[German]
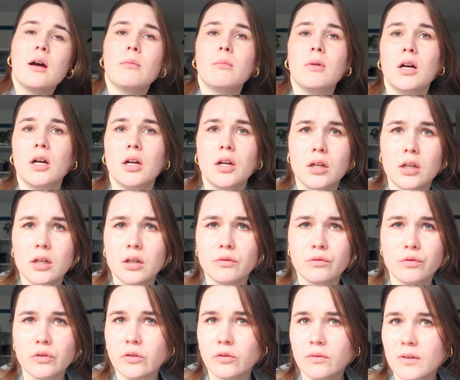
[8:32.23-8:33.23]
aber äh,
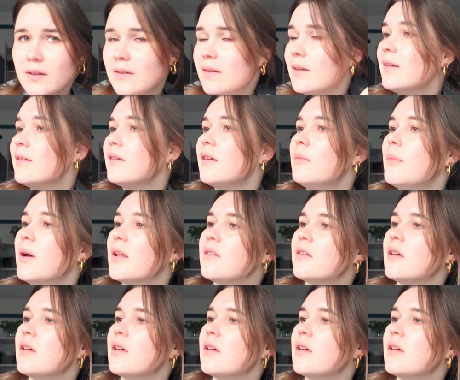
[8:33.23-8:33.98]
für sowas ist immer